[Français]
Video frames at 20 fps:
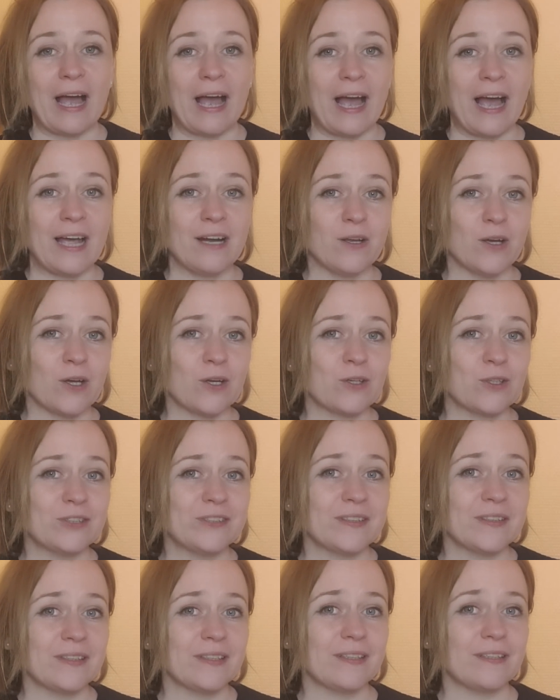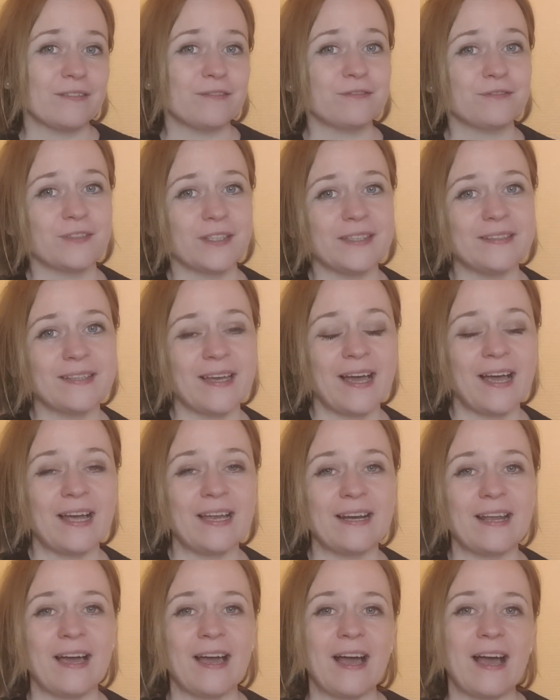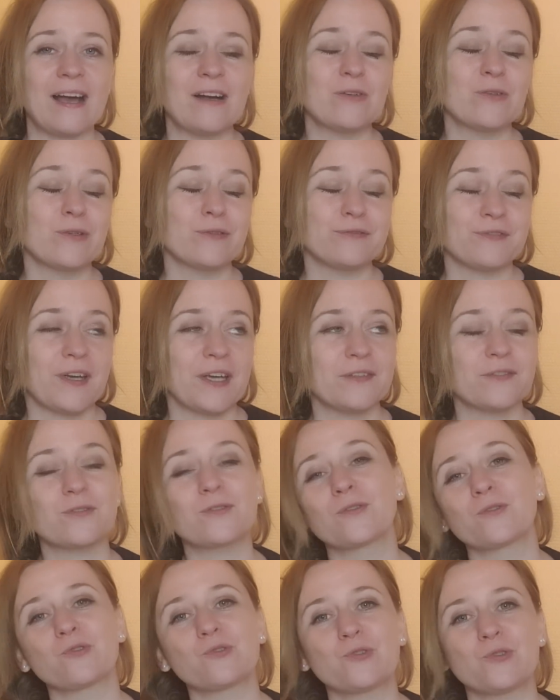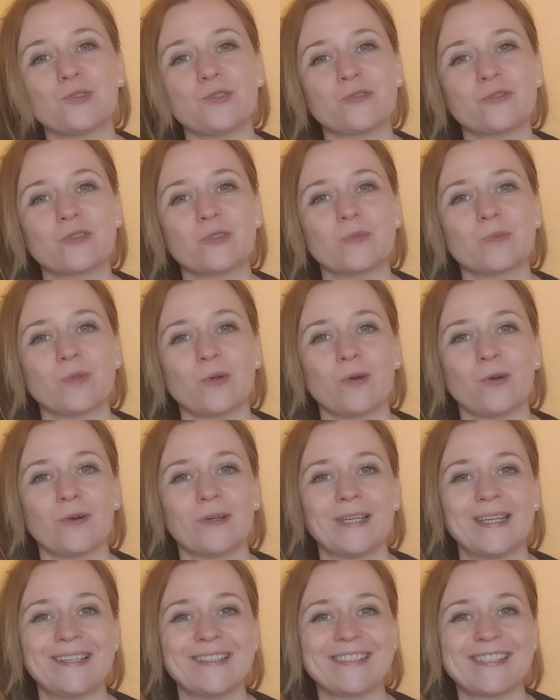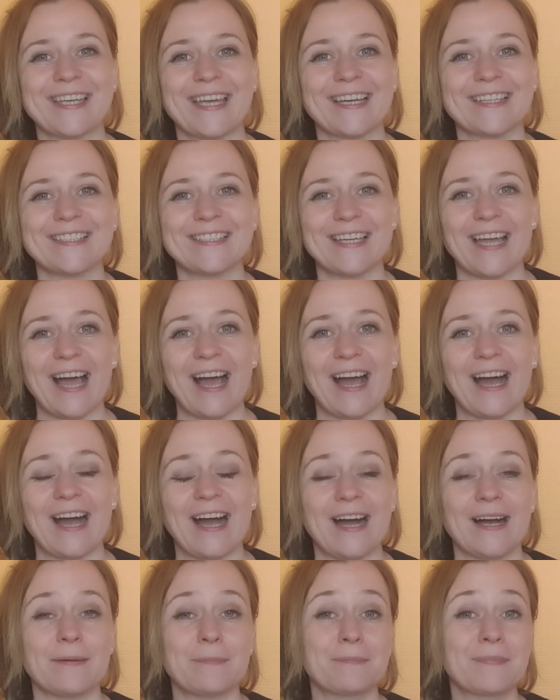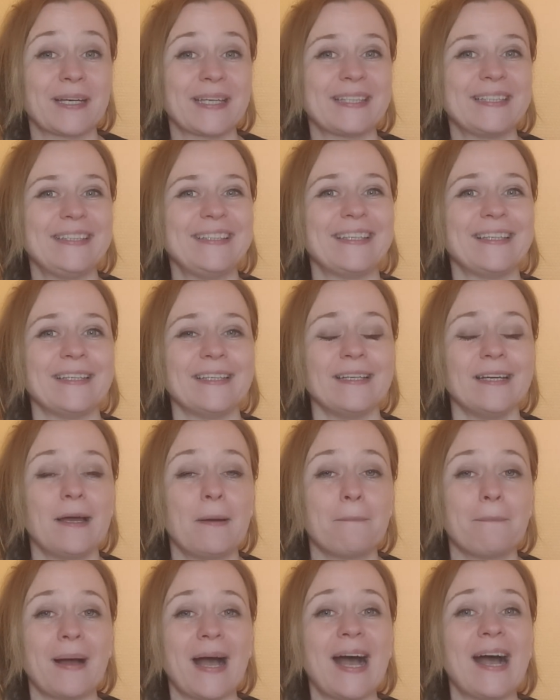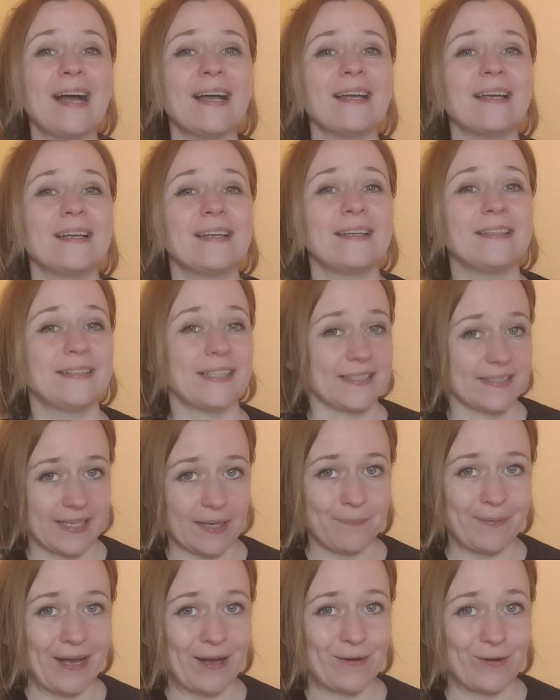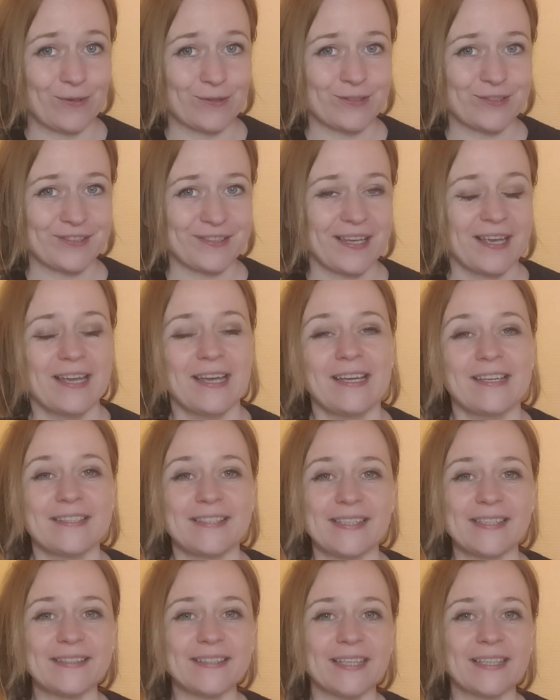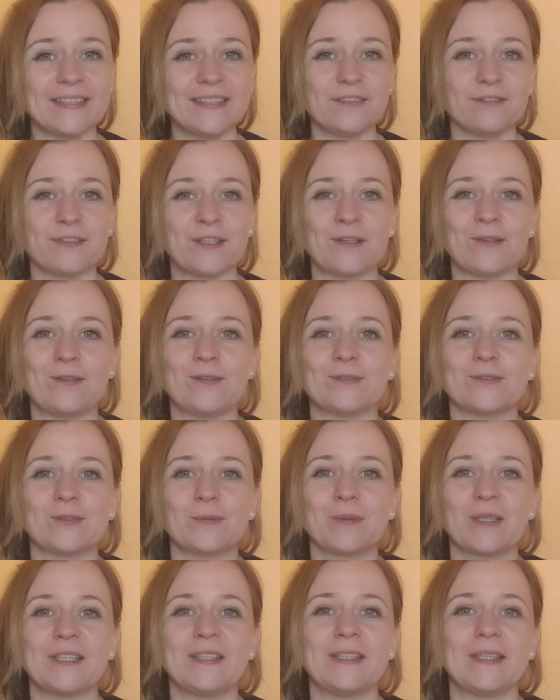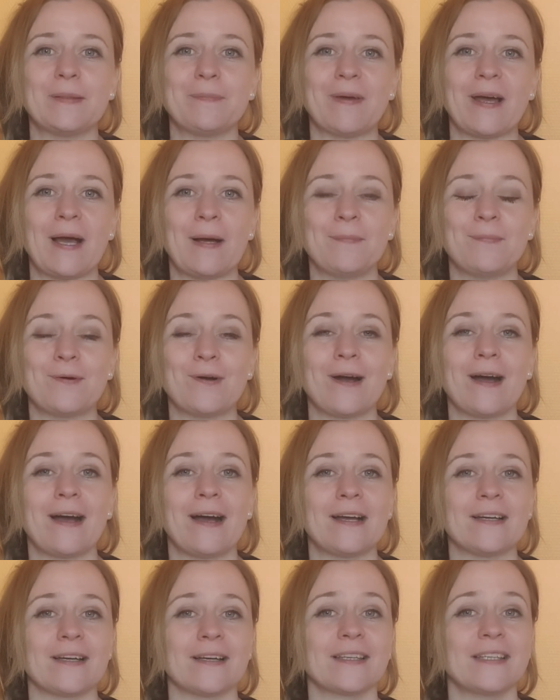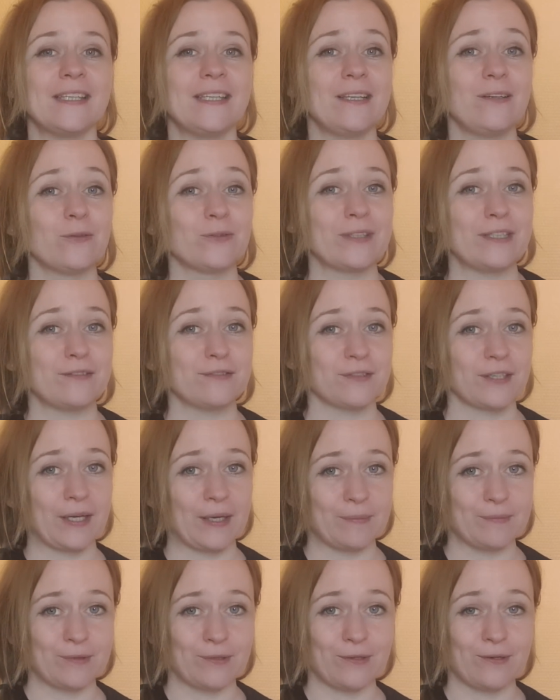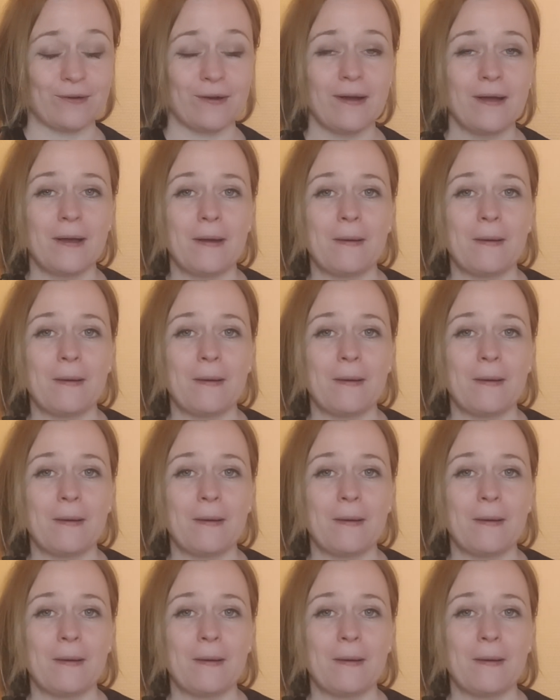à leur côté vénal, au fait que justement, ils cherchent à briller par des apparences. C'est très différent de briller par rapport à qui l'on est vraiment,